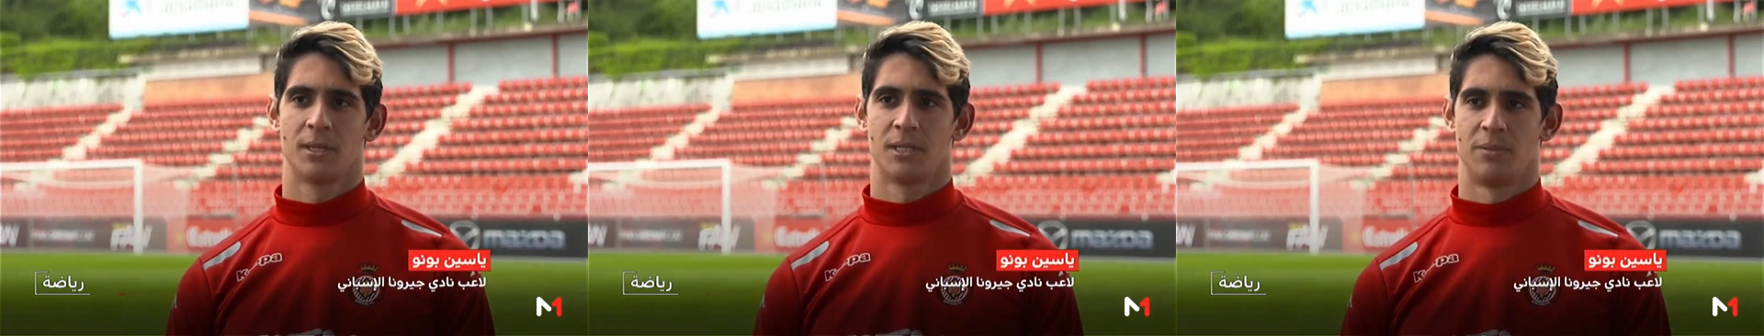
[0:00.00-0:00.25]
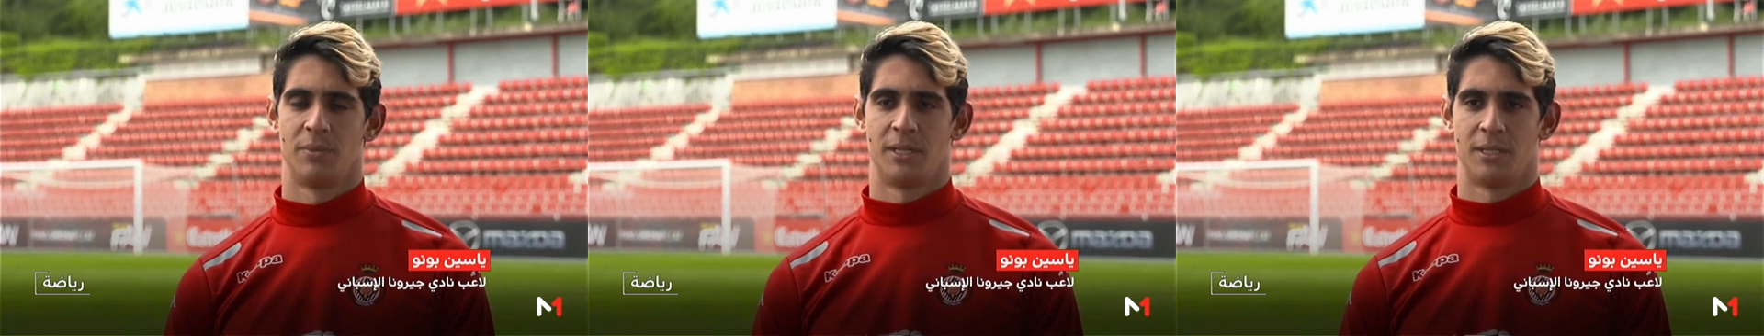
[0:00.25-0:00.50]

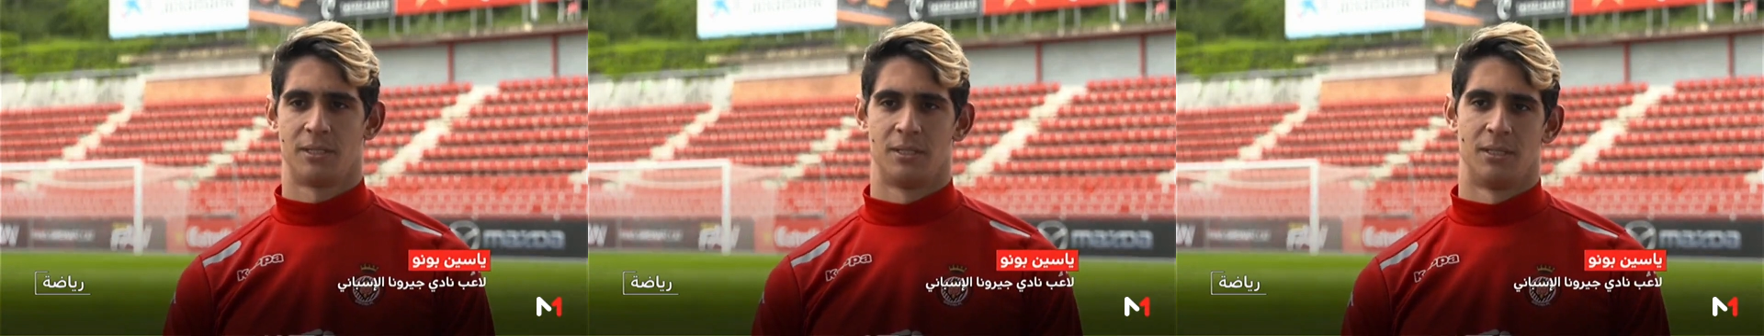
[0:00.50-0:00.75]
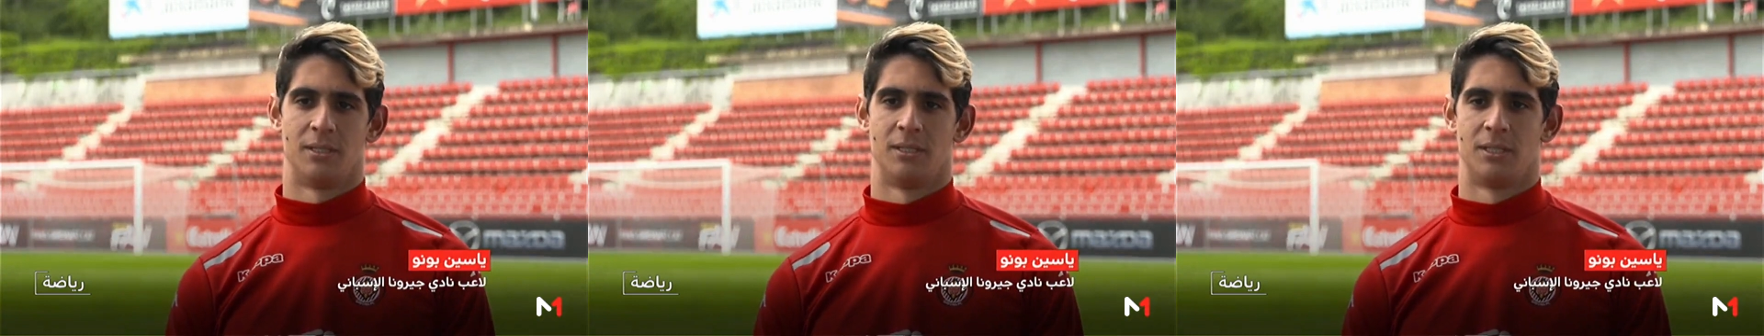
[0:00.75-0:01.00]
كتمنح
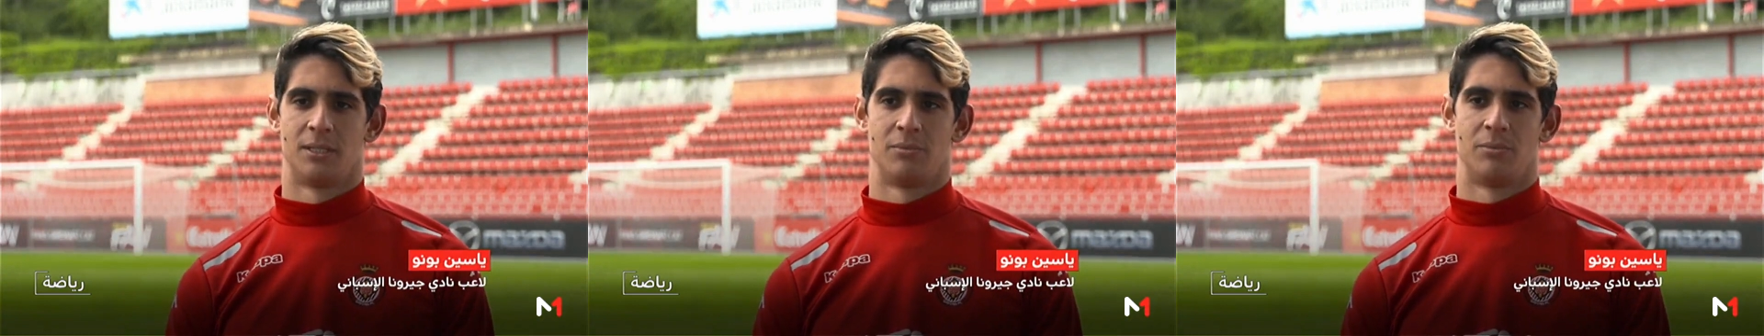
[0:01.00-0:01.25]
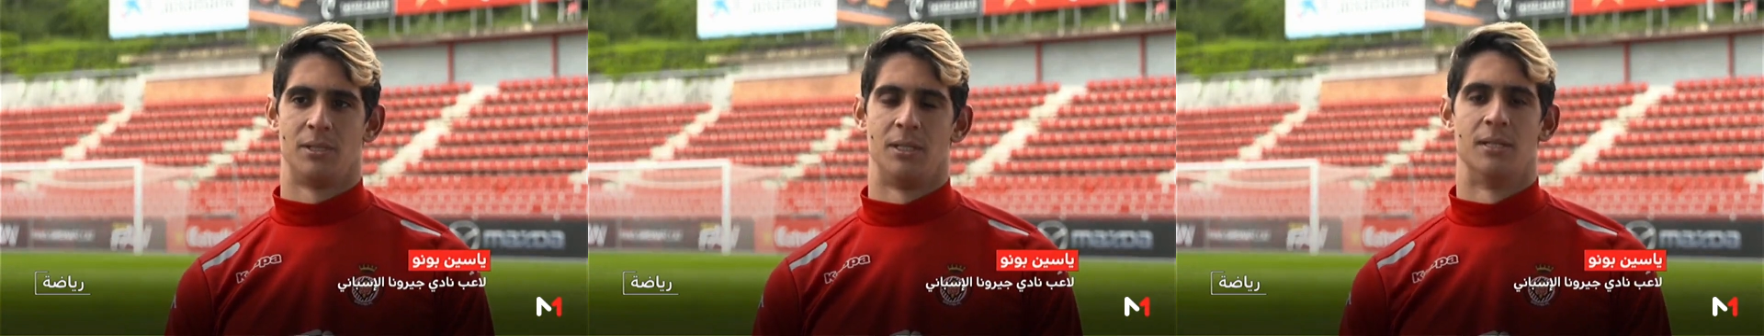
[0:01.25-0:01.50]

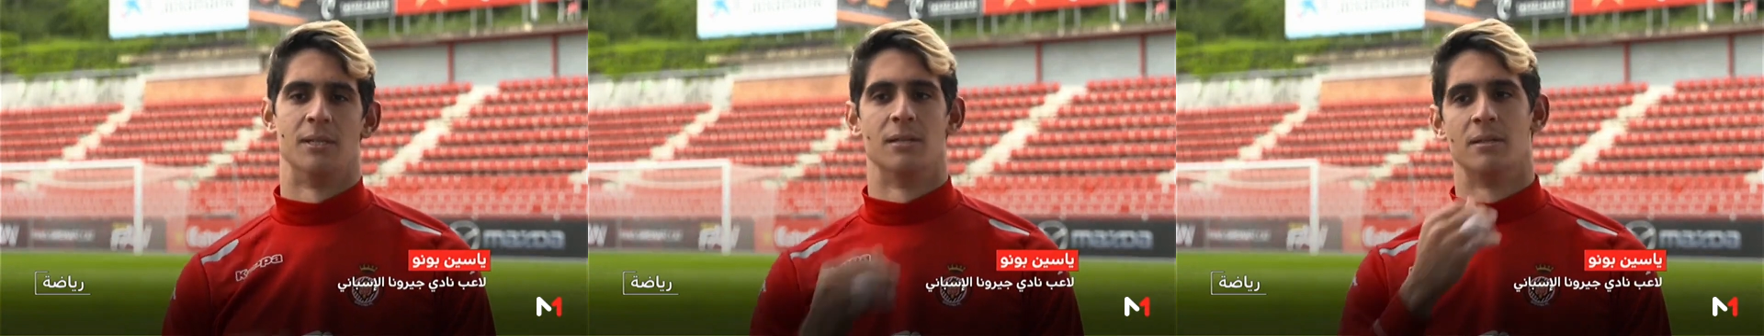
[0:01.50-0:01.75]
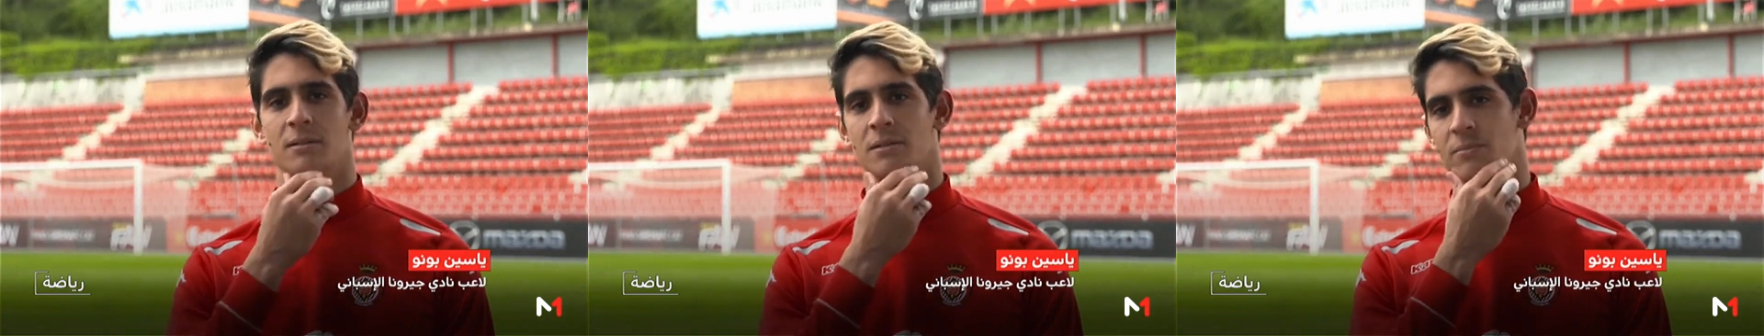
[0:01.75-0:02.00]
تمشي
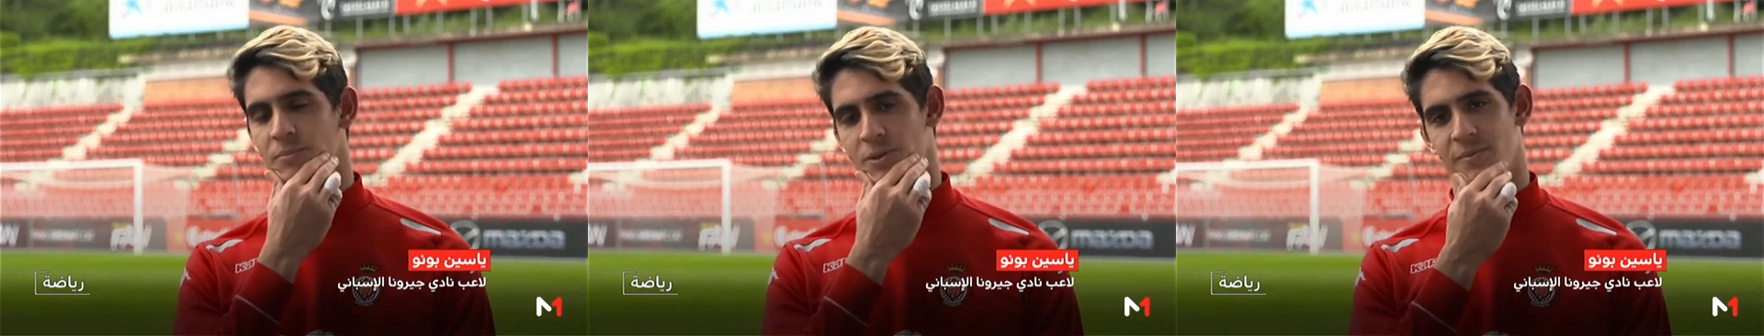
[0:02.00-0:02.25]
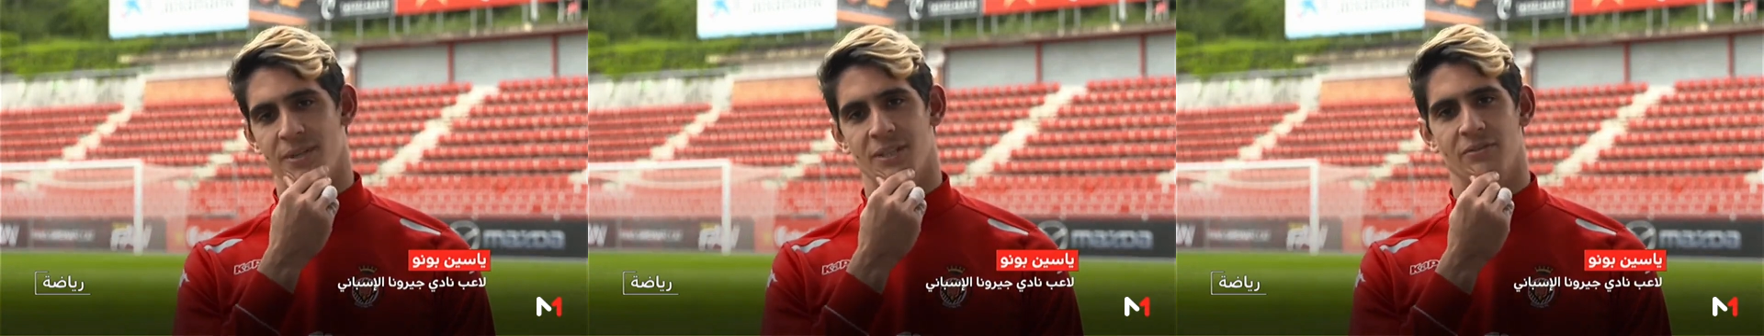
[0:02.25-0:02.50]
لبريمير